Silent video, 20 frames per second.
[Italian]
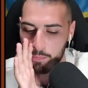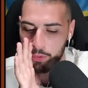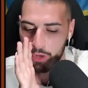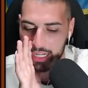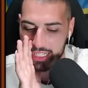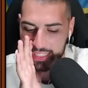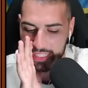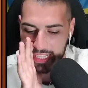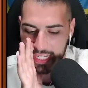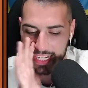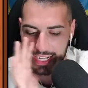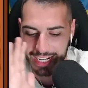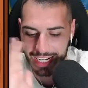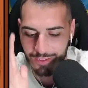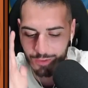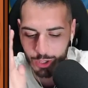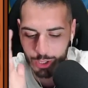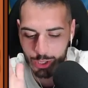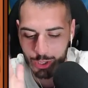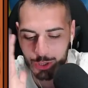la skin,
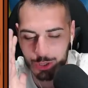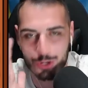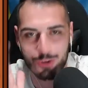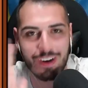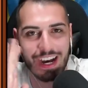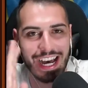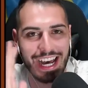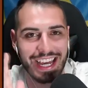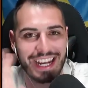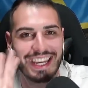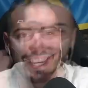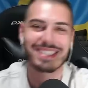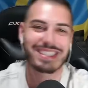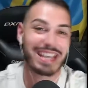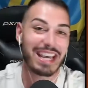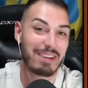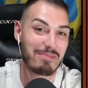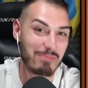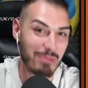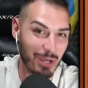la voglio trovare.
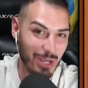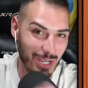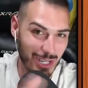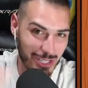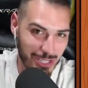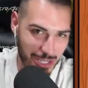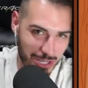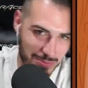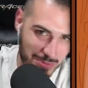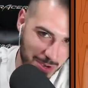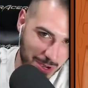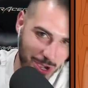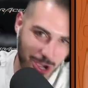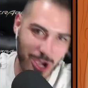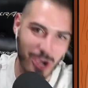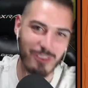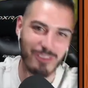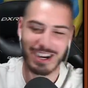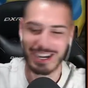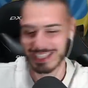Tumble ci
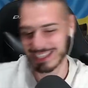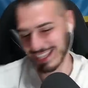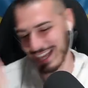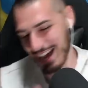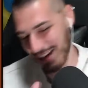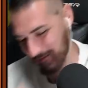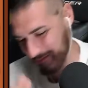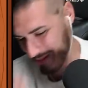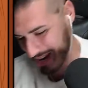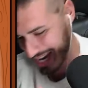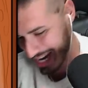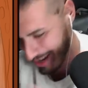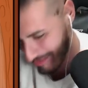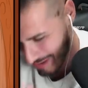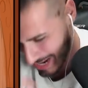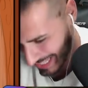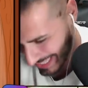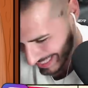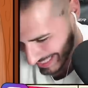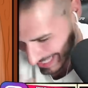prova. Dammi una
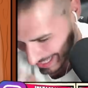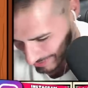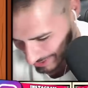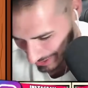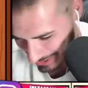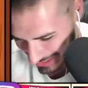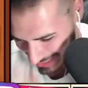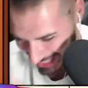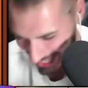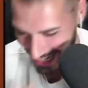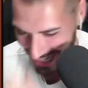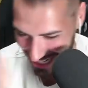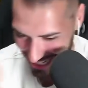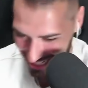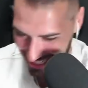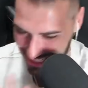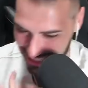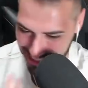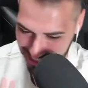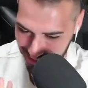mezza
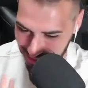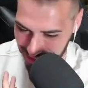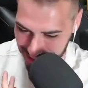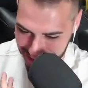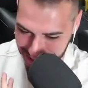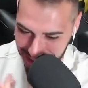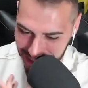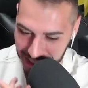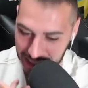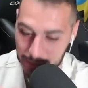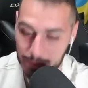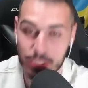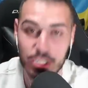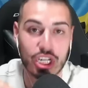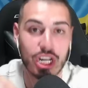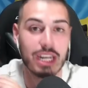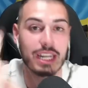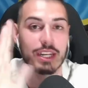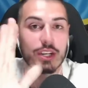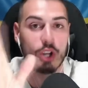piottella che te do la skin
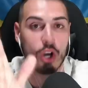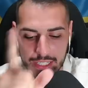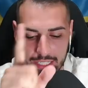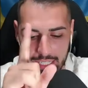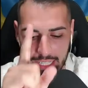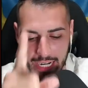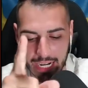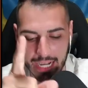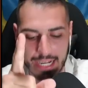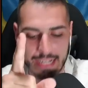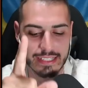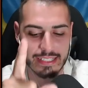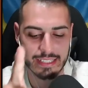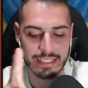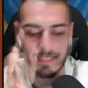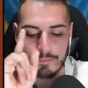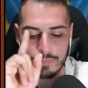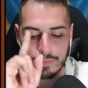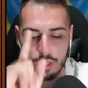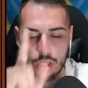speciale. No,
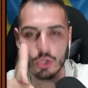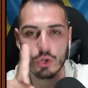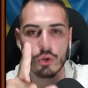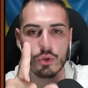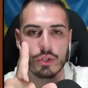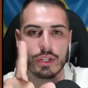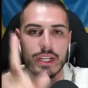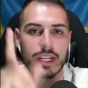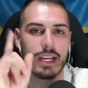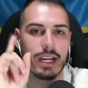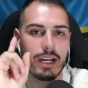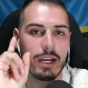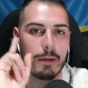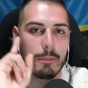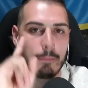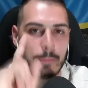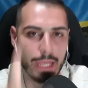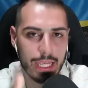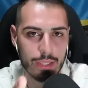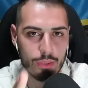Grax, non
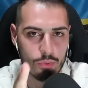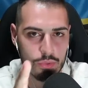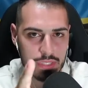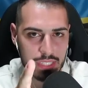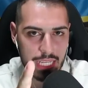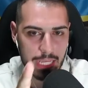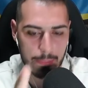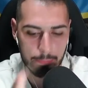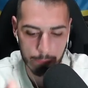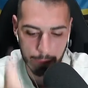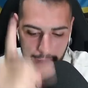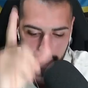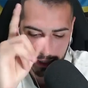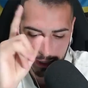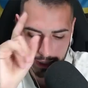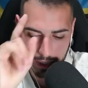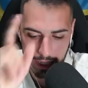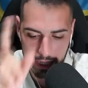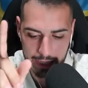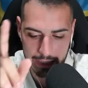peduschippa.
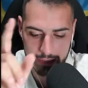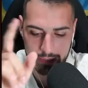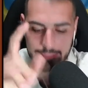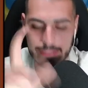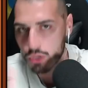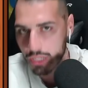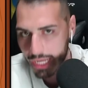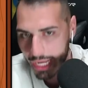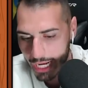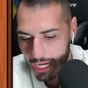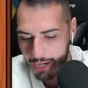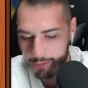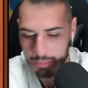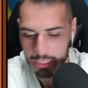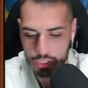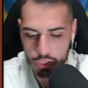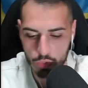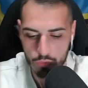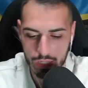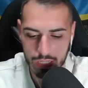Grax,
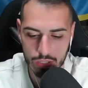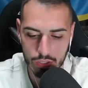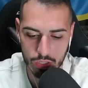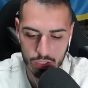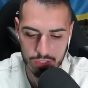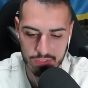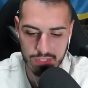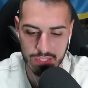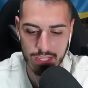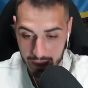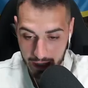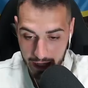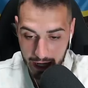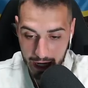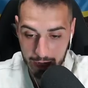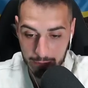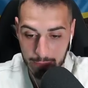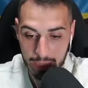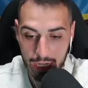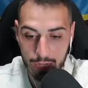calma, trova le cose.
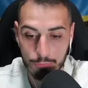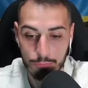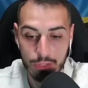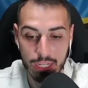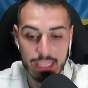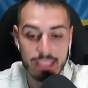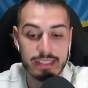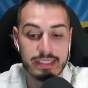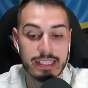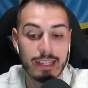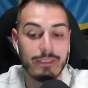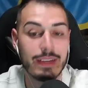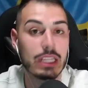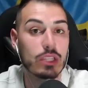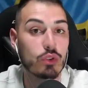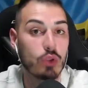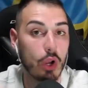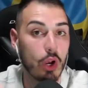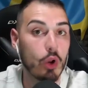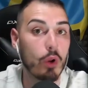Calmi, raffinatezza
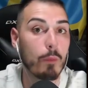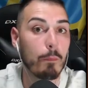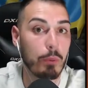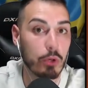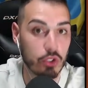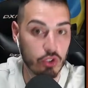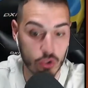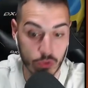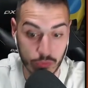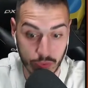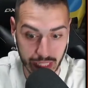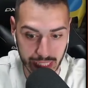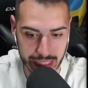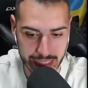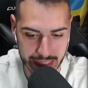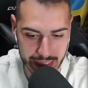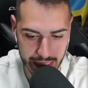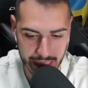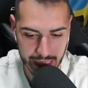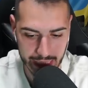ventola, non posso fare
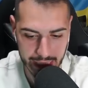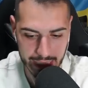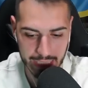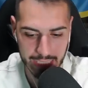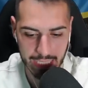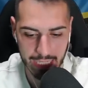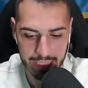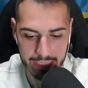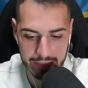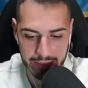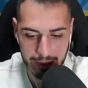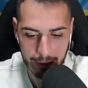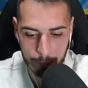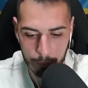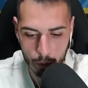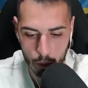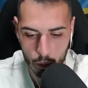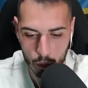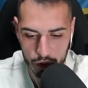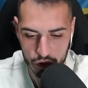il trick. Ad
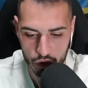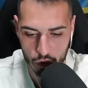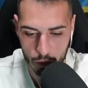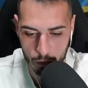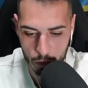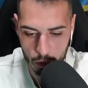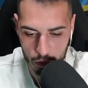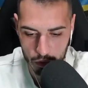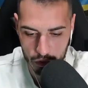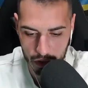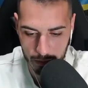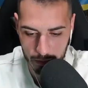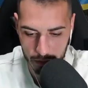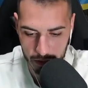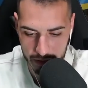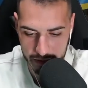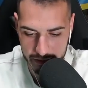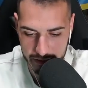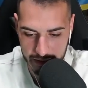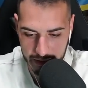esempio, qui sono molto
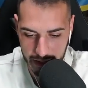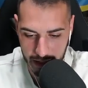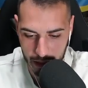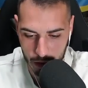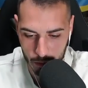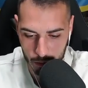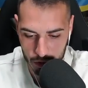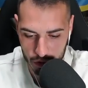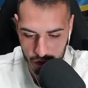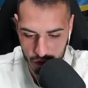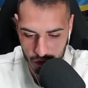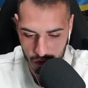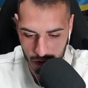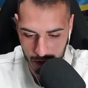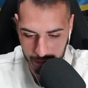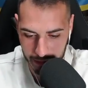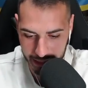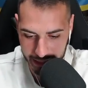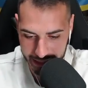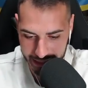depotenziato. Posso
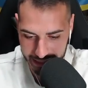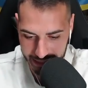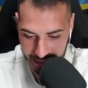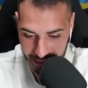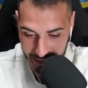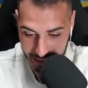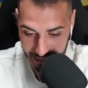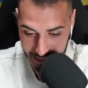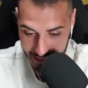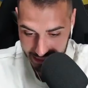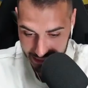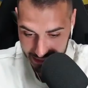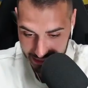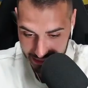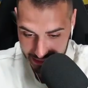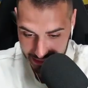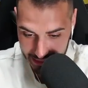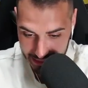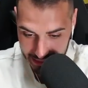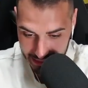solamente...
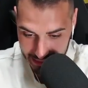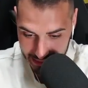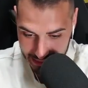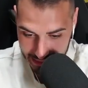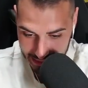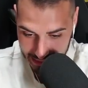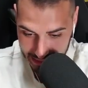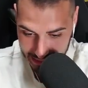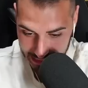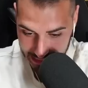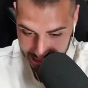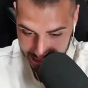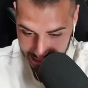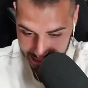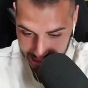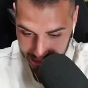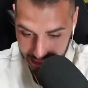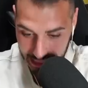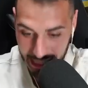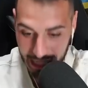
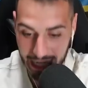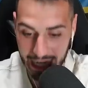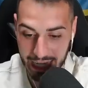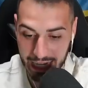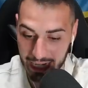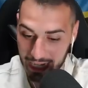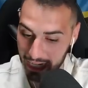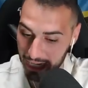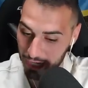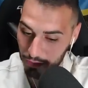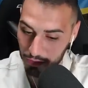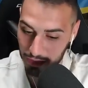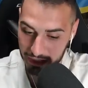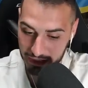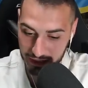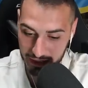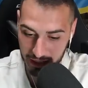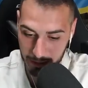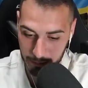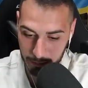Eh, regà, non è
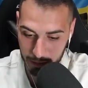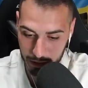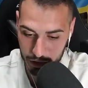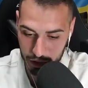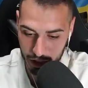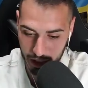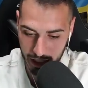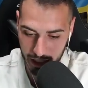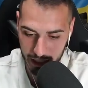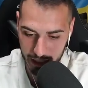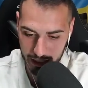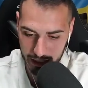semplice, eh.